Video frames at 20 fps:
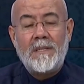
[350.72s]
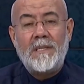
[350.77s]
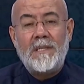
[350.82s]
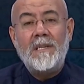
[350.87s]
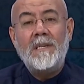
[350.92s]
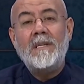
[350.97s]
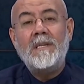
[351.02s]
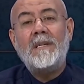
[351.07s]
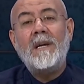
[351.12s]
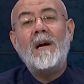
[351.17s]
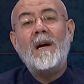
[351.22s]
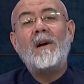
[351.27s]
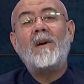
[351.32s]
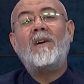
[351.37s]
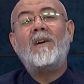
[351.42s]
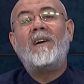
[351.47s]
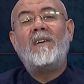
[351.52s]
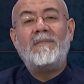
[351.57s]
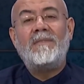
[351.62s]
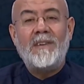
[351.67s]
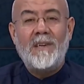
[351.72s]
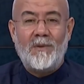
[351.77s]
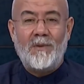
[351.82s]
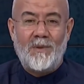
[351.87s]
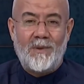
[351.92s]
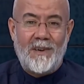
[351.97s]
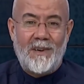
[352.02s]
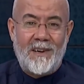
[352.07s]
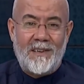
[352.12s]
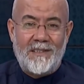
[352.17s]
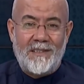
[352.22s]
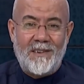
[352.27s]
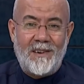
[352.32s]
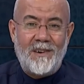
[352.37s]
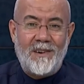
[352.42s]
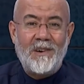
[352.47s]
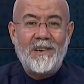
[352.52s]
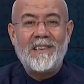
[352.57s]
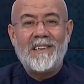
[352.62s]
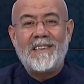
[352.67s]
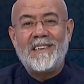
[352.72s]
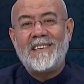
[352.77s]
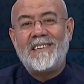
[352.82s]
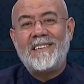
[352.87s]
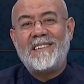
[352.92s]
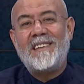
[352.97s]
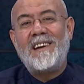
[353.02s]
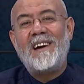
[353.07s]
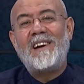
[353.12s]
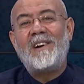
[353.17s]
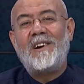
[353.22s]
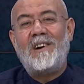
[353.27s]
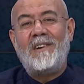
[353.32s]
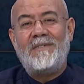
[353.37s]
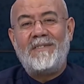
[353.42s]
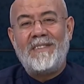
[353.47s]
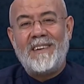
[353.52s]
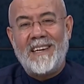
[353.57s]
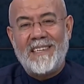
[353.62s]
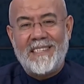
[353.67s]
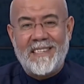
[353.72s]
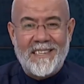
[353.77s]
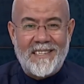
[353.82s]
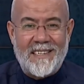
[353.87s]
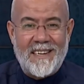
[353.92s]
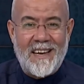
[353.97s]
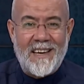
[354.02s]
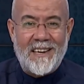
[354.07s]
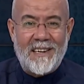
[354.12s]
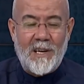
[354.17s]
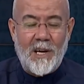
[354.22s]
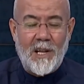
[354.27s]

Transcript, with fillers: dinden gafil olan, ahiretten gaflet eden,